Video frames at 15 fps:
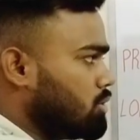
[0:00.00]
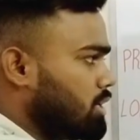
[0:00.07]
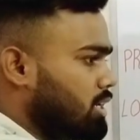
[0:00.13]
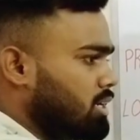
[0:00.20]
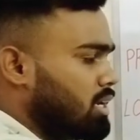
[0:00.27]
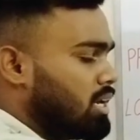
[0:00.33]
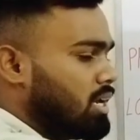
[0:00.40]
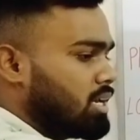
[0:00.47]
तो
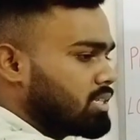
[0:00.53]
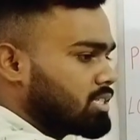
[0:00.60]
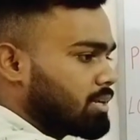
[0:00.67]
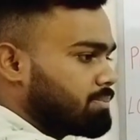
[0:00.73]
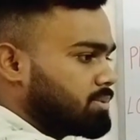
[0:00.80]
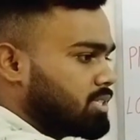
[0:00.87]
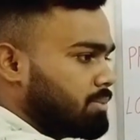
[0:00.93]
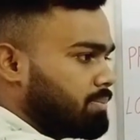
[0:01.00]
ये
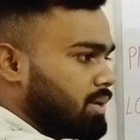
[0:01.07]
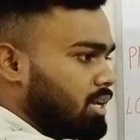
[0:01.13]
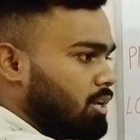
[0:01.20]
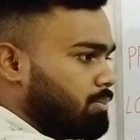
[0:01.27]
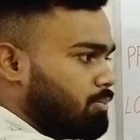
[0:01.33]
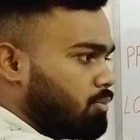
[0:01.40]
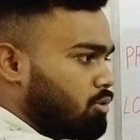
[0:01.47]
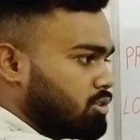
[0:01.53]
सबसे
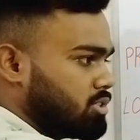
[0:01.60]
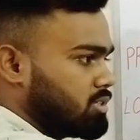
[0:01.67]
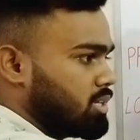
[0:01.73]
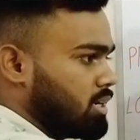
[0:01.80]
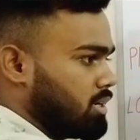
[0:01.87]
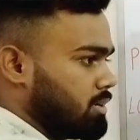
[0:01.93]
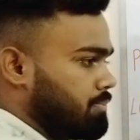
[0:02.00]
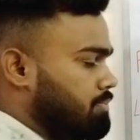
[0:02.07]
पहले
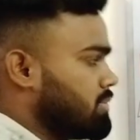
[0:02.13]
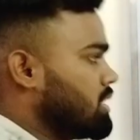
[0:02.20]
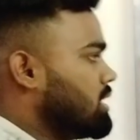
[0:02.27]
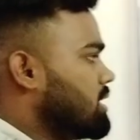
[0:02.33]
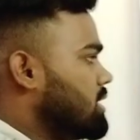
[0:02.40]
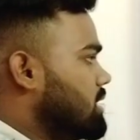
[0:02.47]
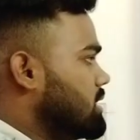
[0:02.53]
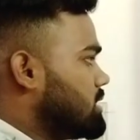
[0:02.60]
पहुंचता है
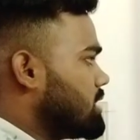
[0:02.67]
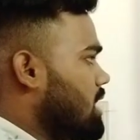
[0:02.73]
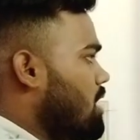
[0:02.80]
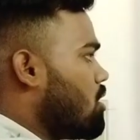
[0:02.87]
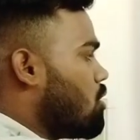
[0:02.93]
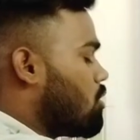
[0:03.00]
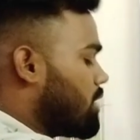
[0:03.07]
इसका